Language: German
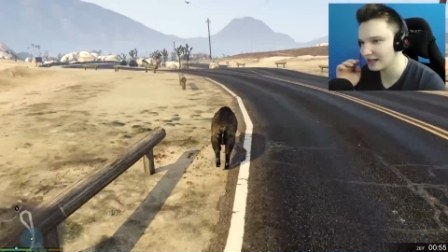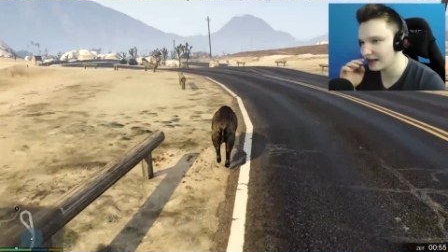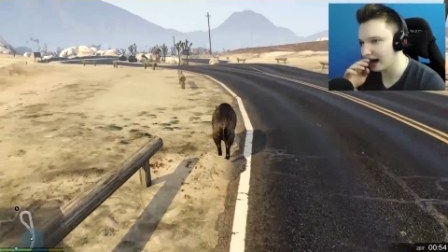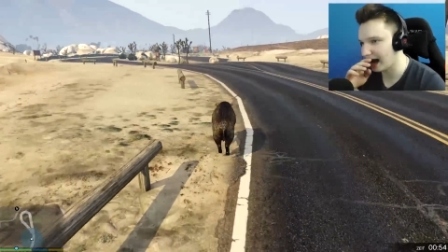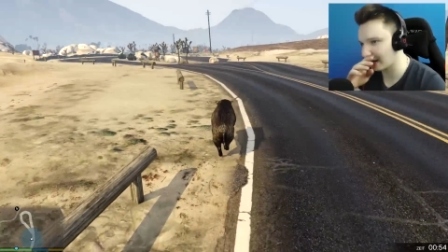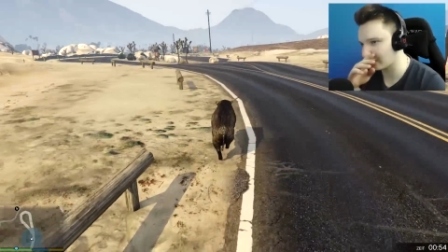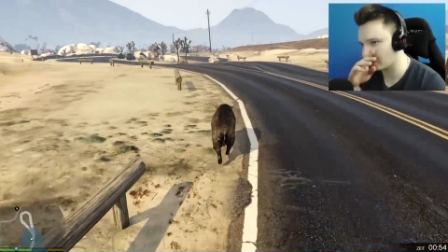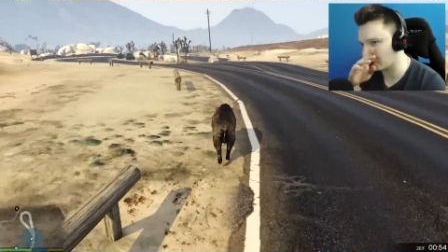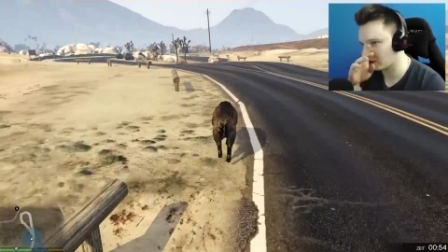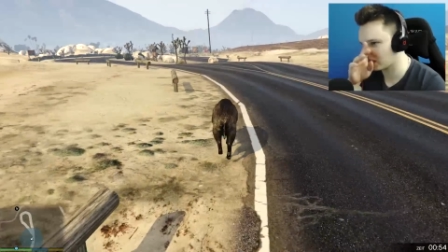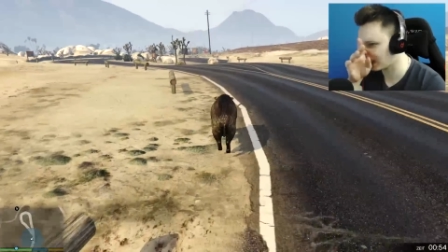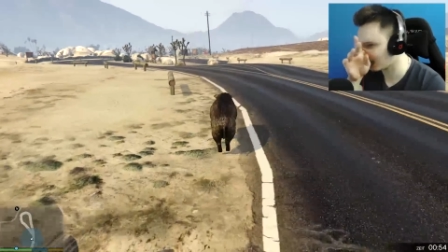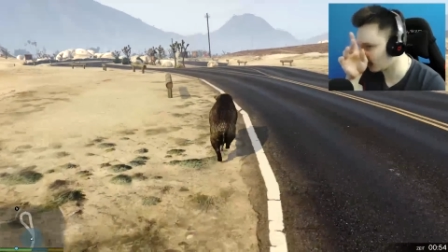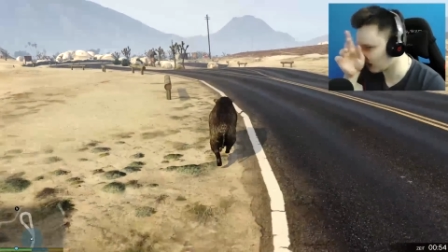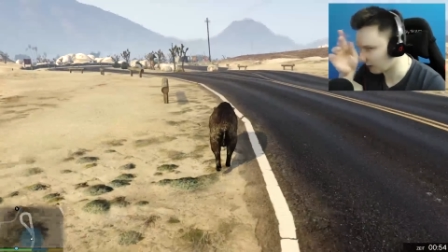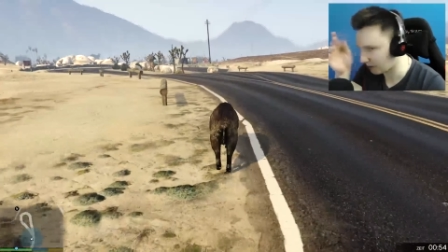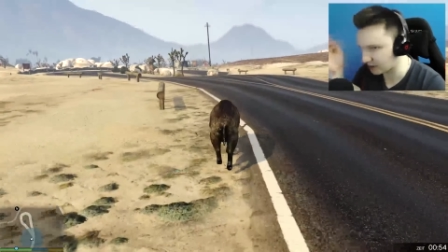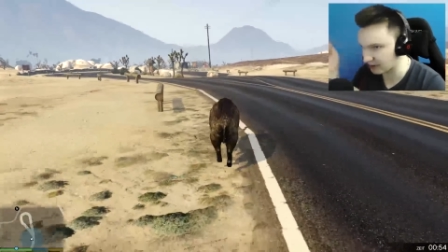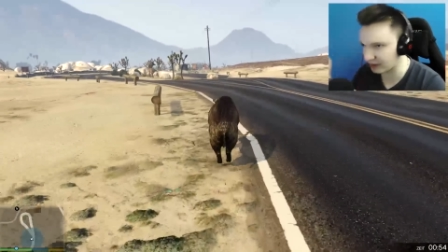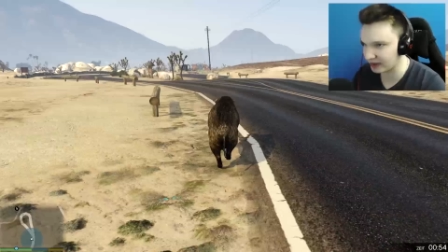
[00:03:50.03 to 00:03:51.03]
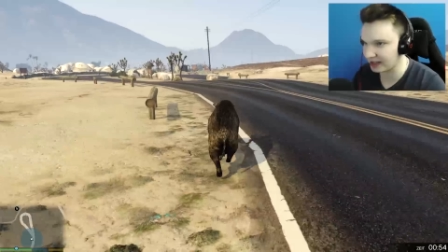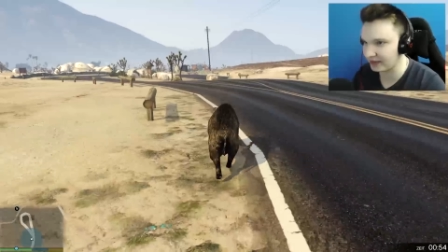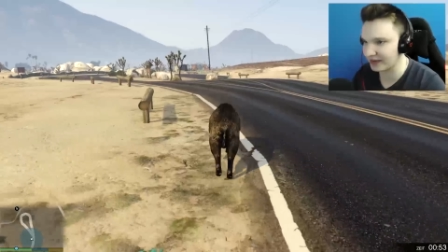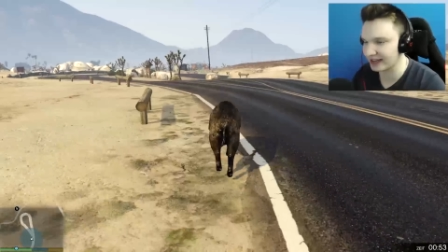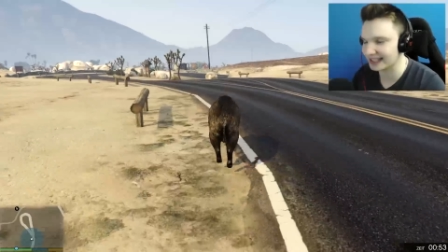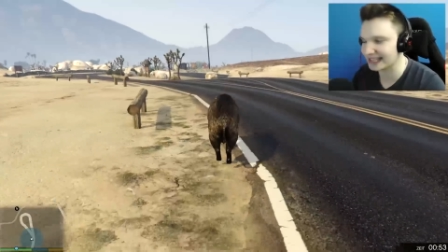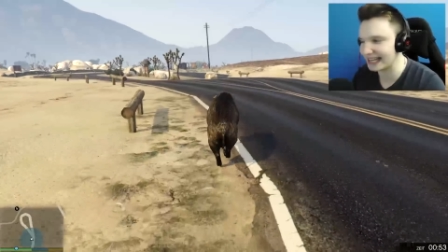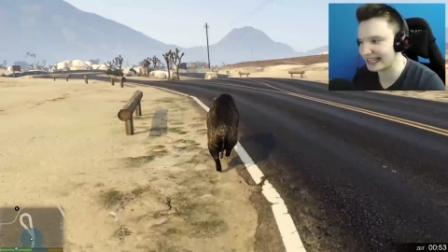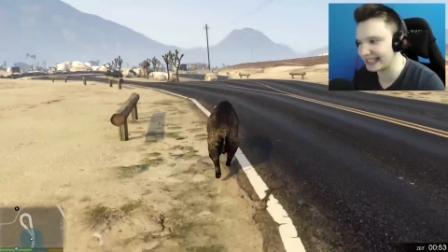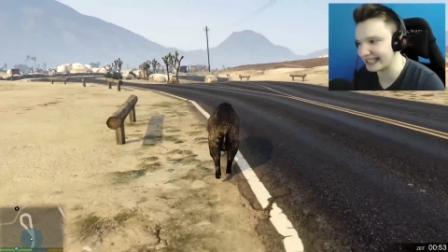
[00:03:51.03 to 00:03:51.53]
Also aus der Ego-Perspektive.
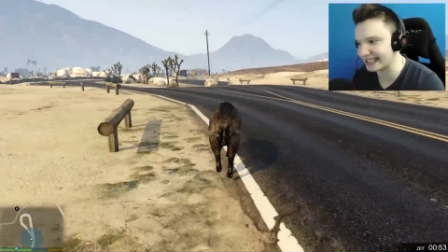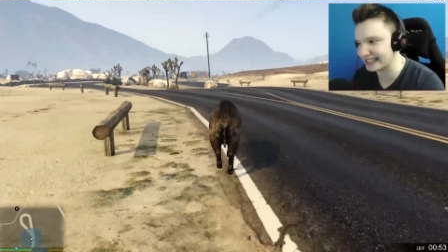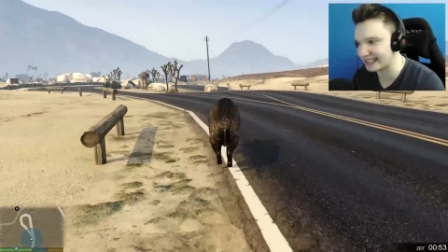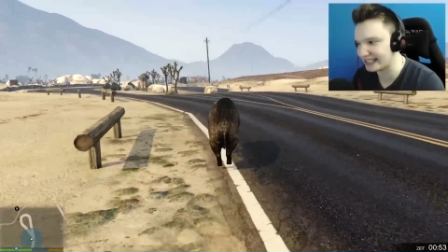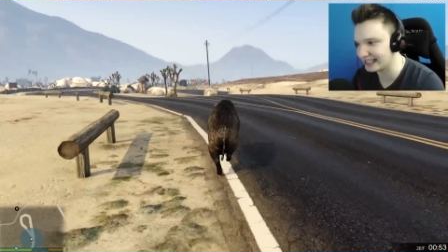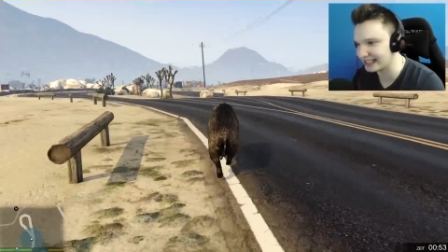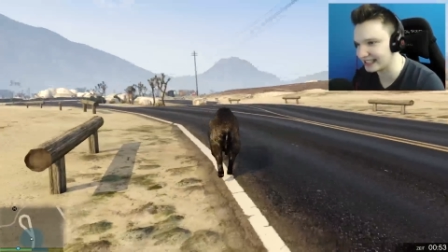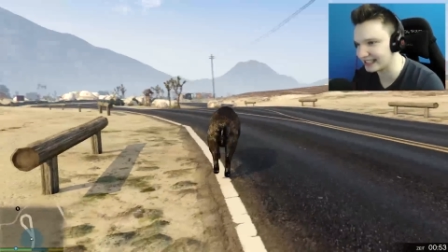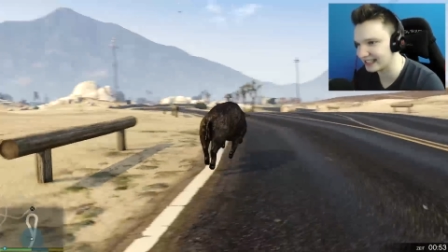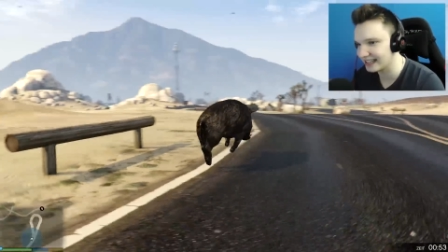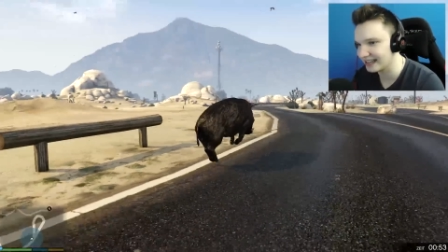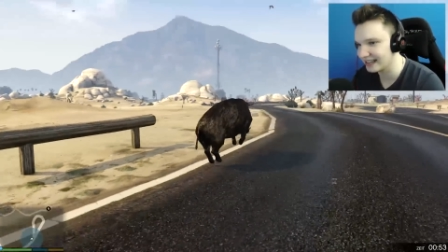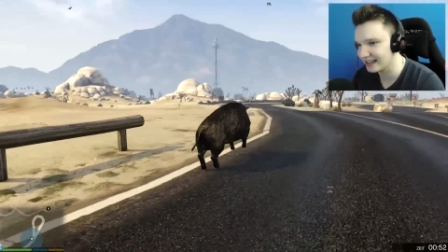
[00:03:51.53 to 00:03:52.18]
Das geht jetzt nicht.